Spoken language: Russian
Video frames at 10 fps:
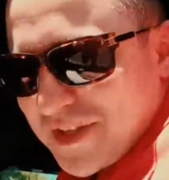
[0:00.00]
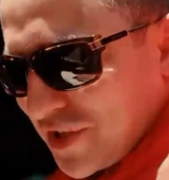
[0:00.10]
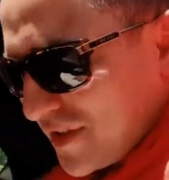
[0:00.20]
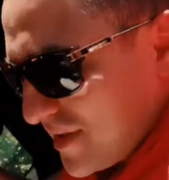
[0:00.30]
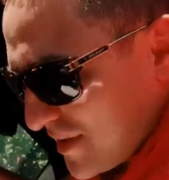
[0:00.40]

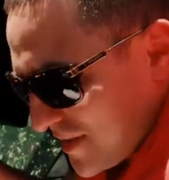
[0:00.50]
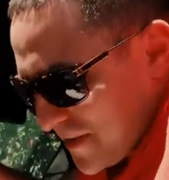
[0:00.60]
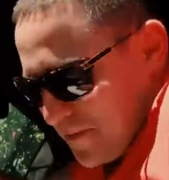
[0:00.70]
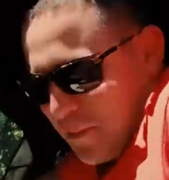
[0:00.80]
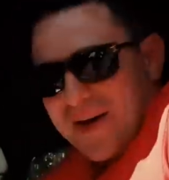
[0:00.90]
Значит,
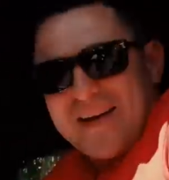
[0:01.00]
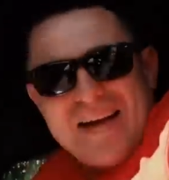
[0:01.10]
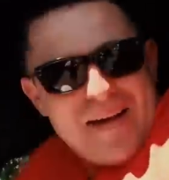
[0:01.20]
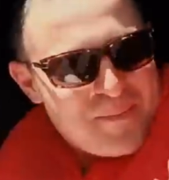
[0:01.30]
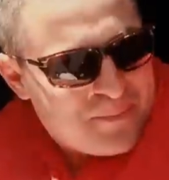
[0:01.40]
э,
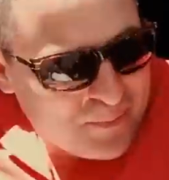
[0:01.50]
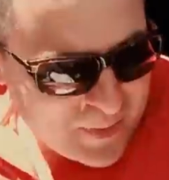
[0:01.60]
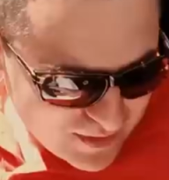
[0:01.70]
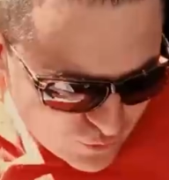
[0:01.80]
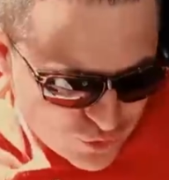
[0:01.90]
пока
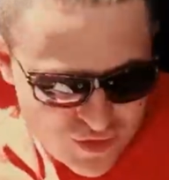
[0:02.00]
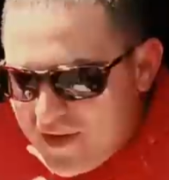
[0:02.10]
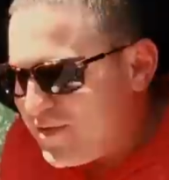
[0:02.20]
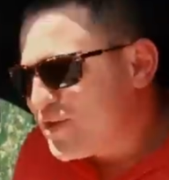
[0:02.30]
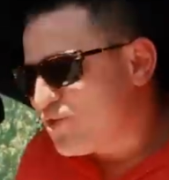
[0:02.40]
то, что
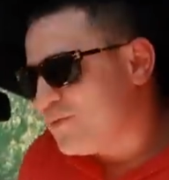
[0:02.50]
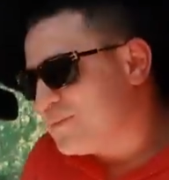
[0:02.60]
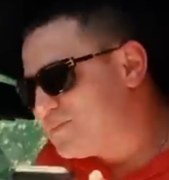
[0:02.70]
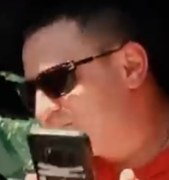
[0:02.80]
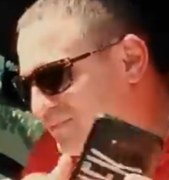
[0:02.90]
я вижу,
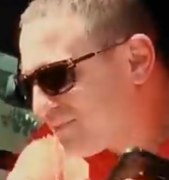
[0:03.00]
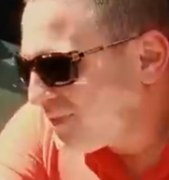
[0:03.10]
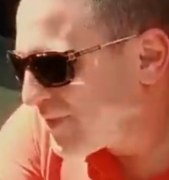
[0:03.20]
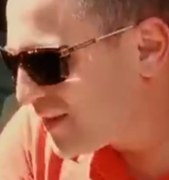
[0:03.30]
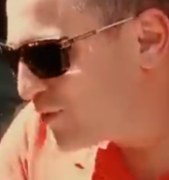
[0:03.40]

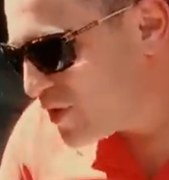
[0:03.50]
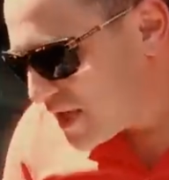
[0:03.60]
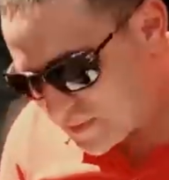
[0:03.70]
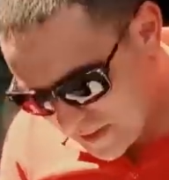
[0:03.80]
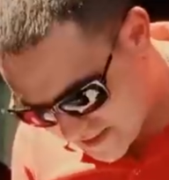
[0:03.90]
но
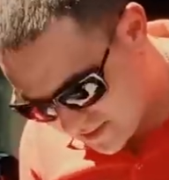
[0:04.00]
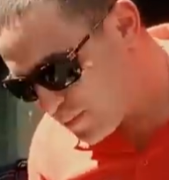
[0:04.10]
есть масса